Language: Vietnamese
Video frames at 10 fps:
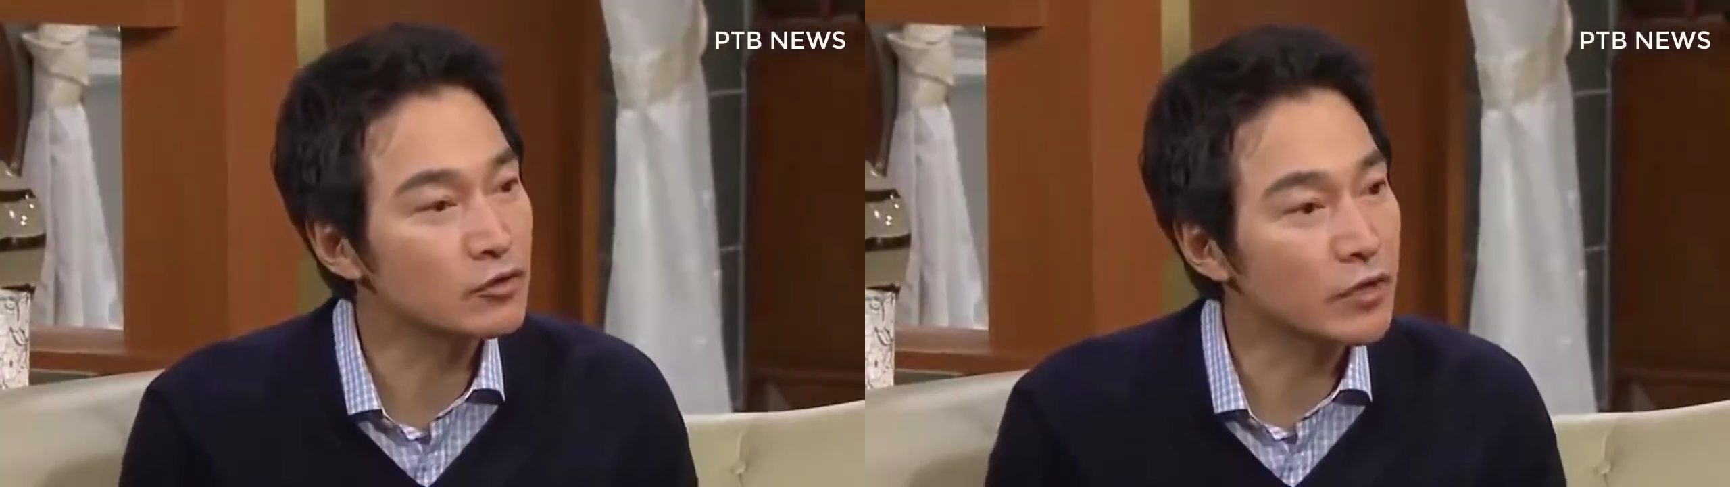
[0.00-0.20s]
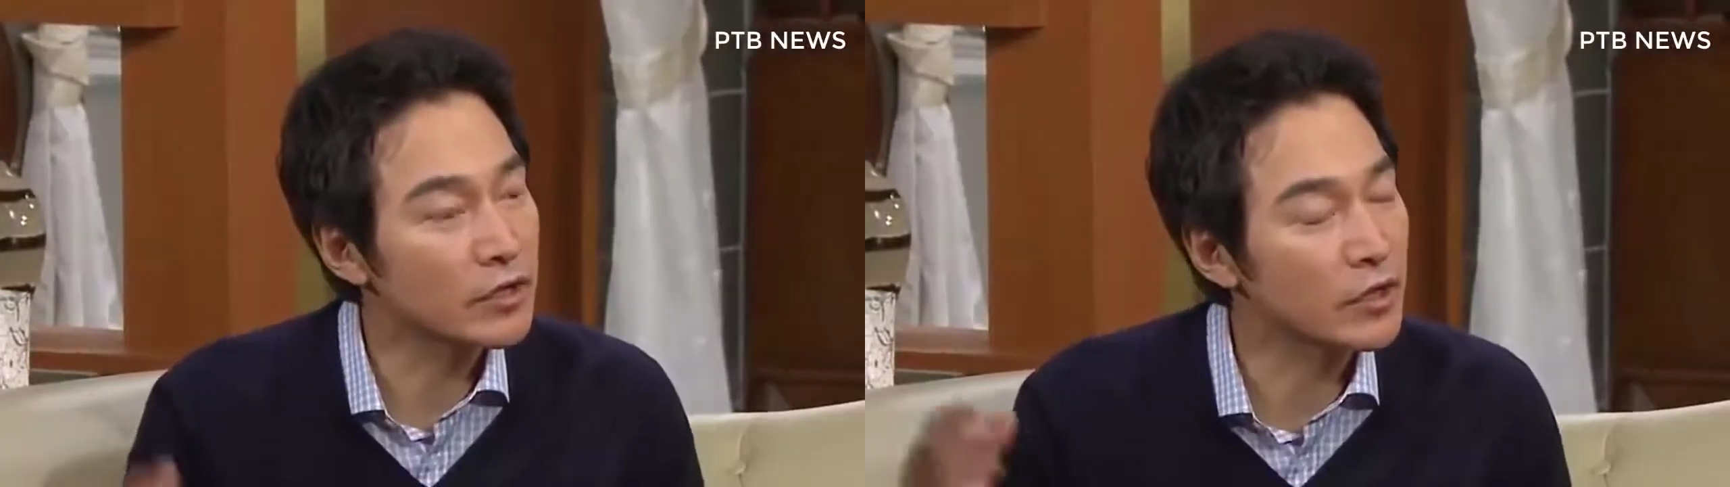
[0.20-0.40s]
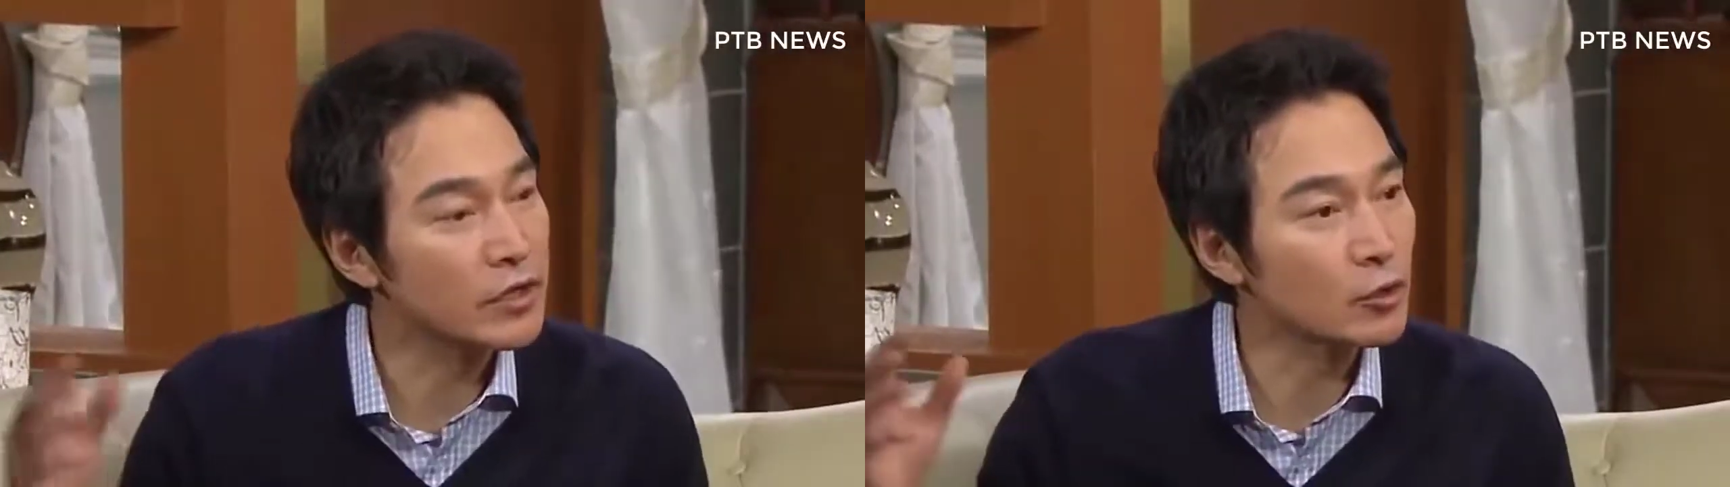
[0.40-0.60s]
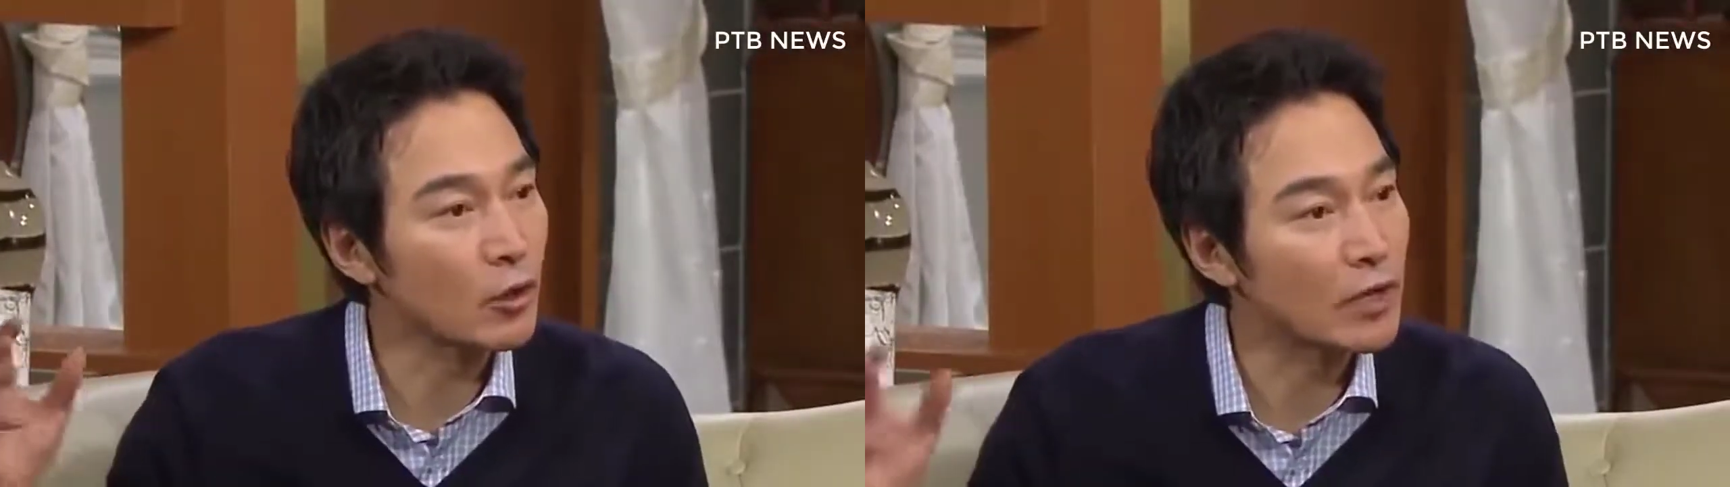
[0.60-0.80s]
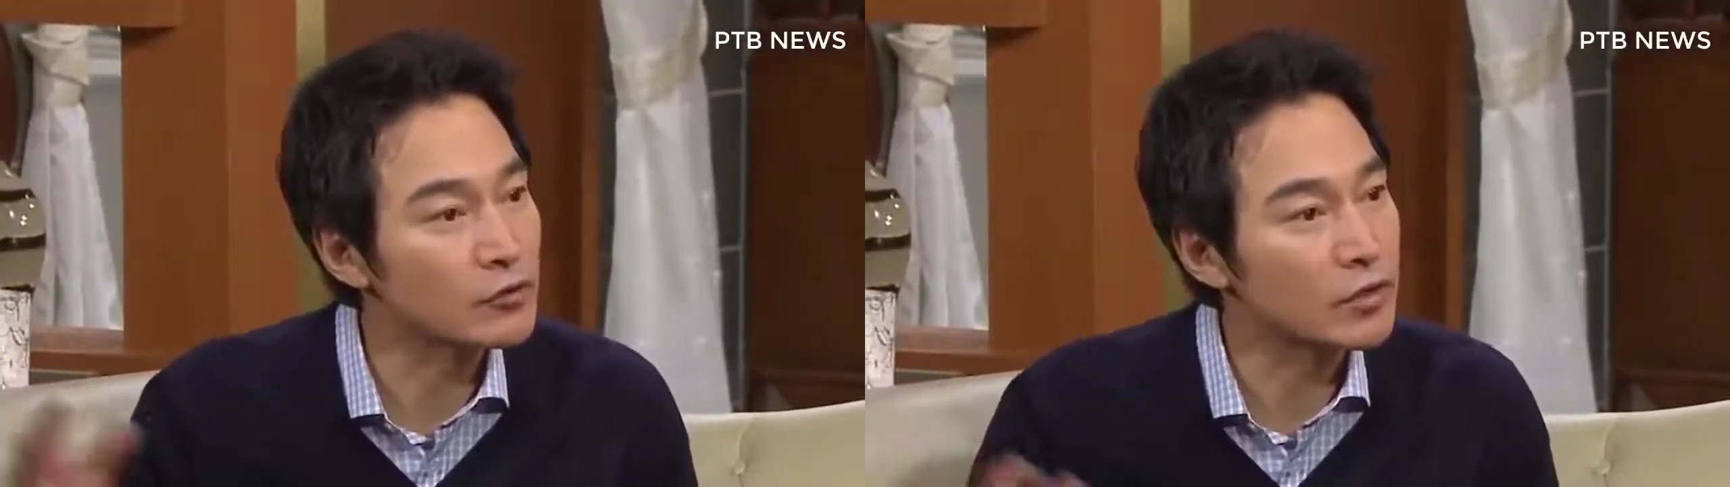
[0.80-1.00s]
tới biệt thự của
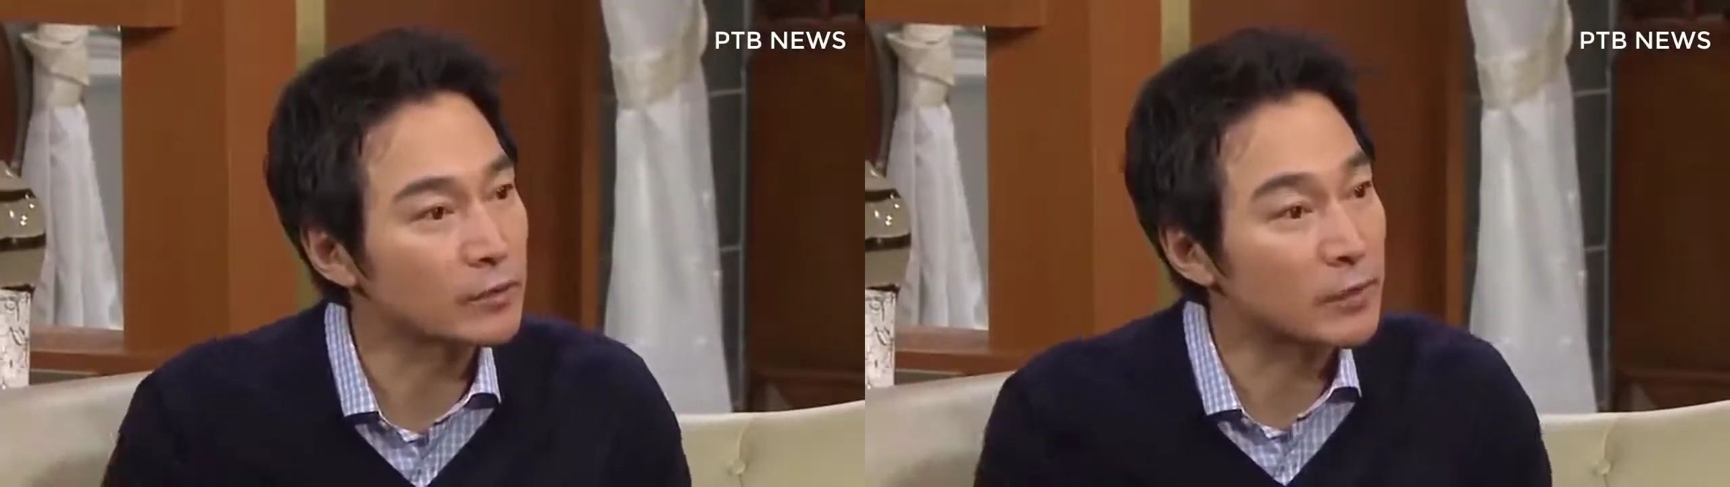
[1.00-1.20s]
bạn con đi